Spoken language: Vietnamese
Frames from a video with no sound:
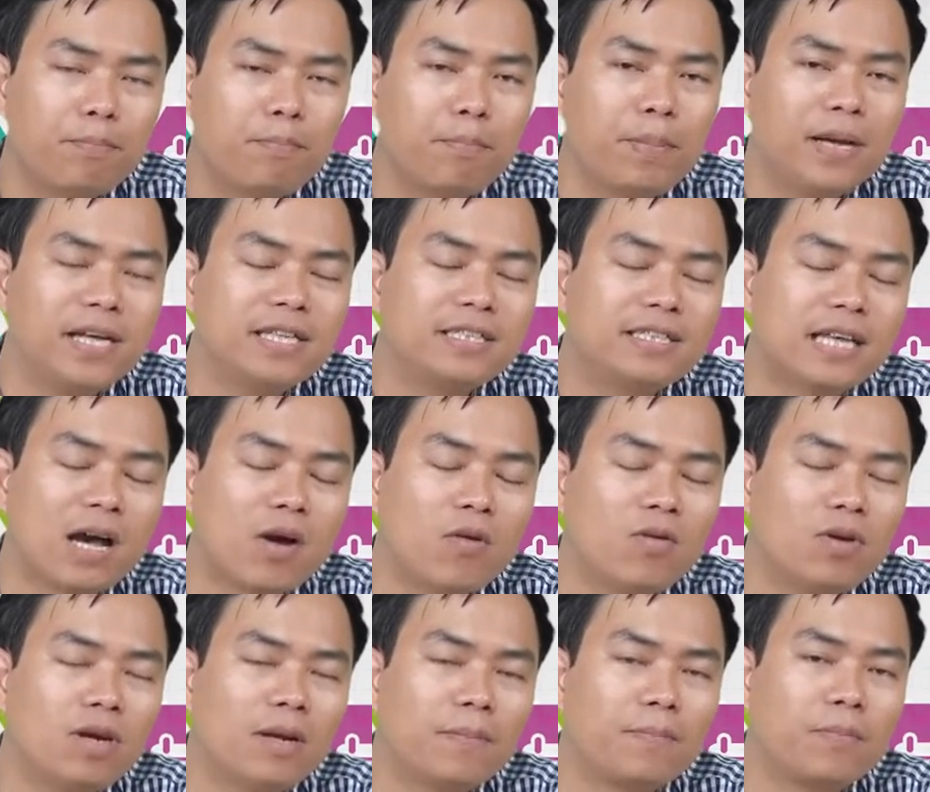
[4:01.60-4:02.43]

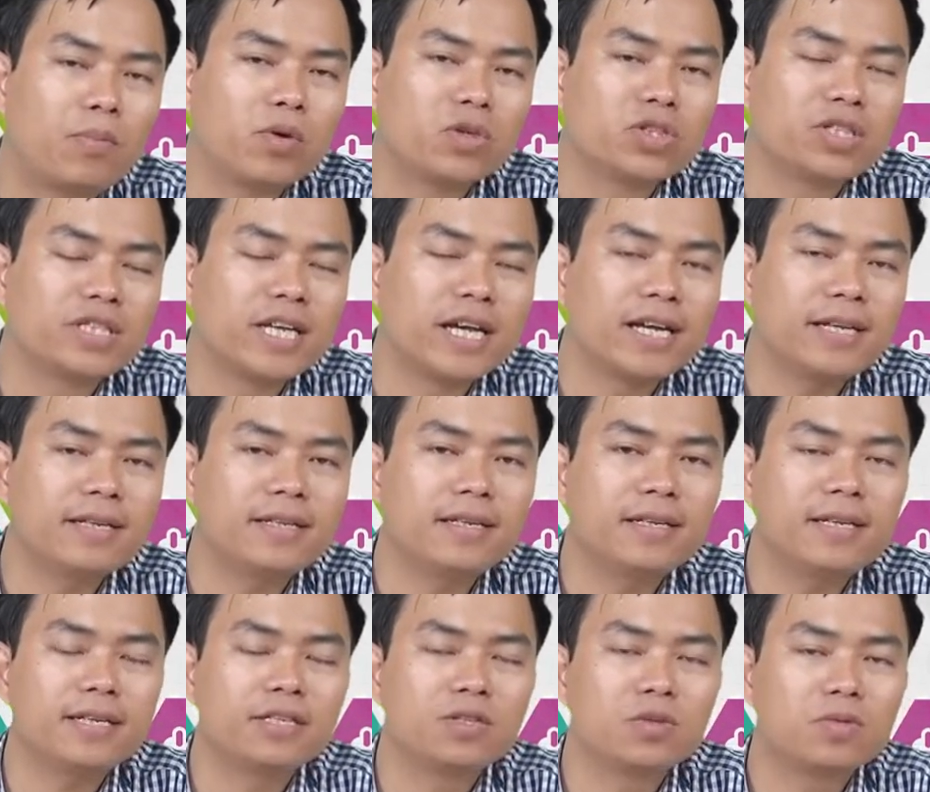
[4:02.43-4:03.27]
P6 là process
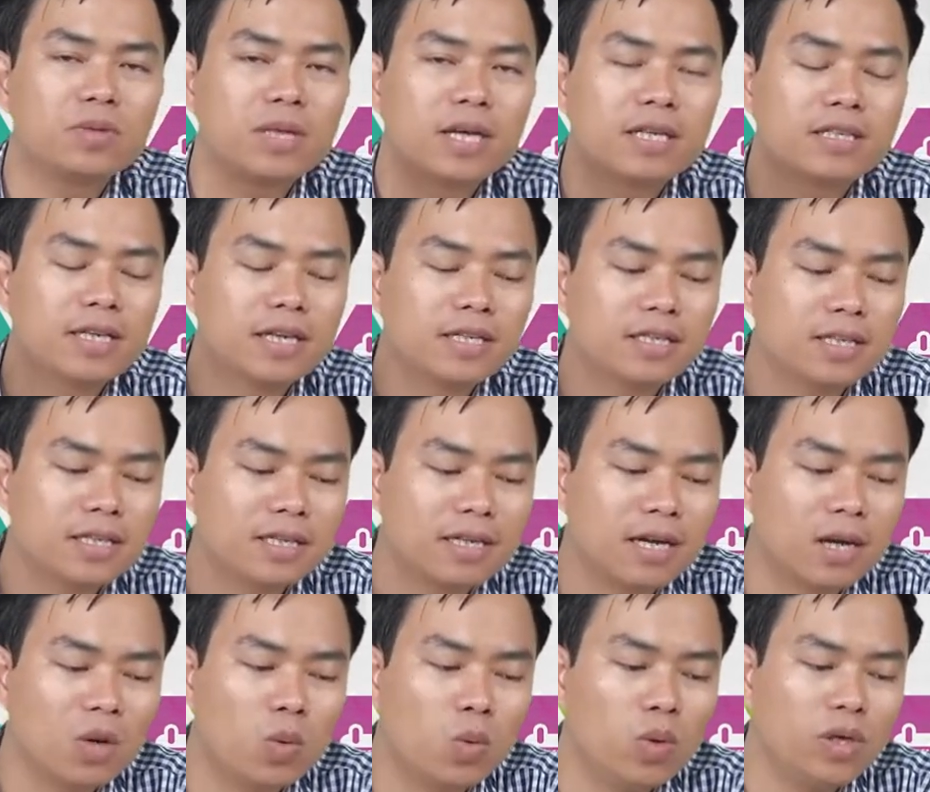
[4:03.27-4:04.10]
tức là chúng ta xây dựng
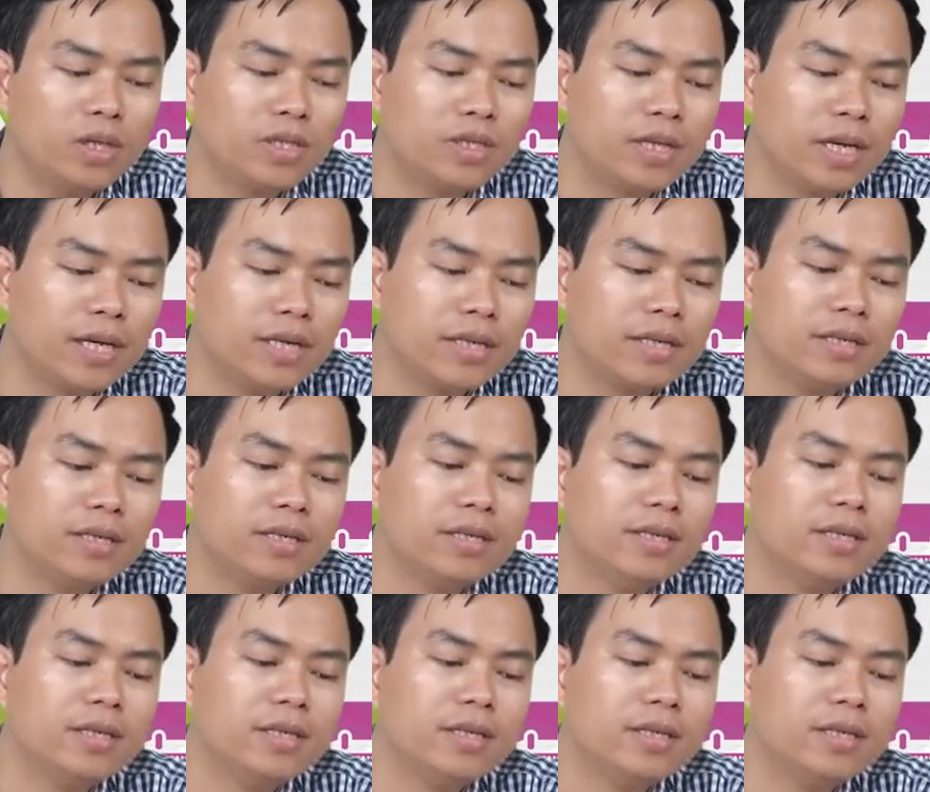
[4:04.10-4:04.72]
các quy trình